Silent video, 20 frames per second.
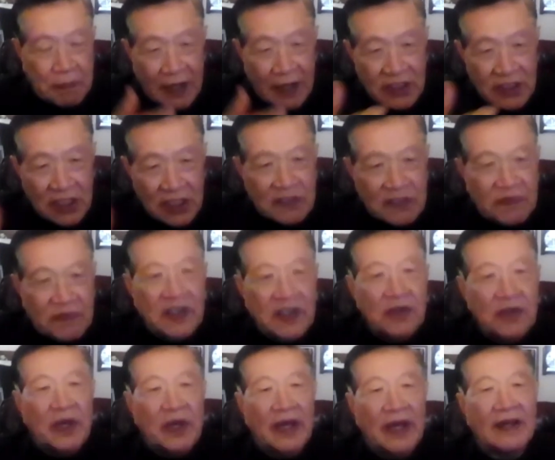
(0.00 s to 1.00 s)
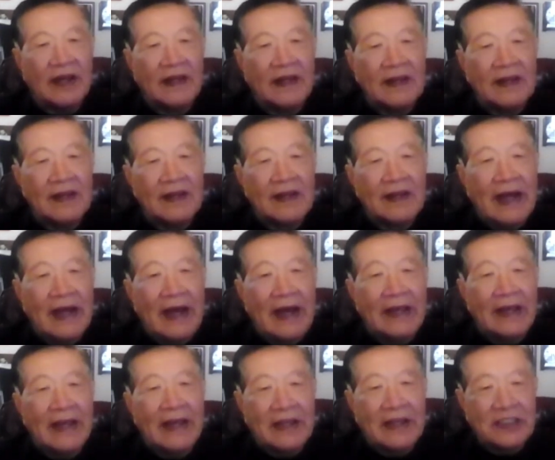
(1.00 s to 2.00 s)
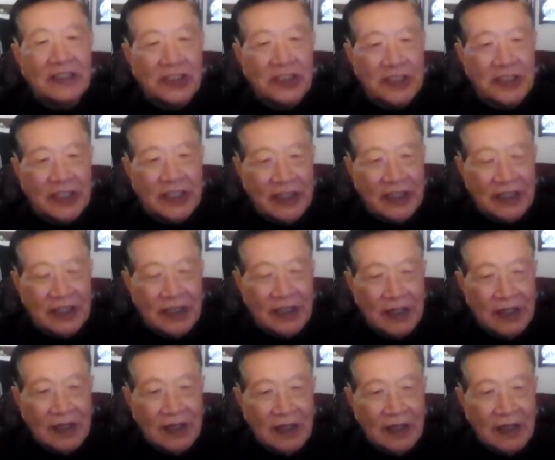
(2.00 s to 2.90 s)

by just viewing， 看一看尸体，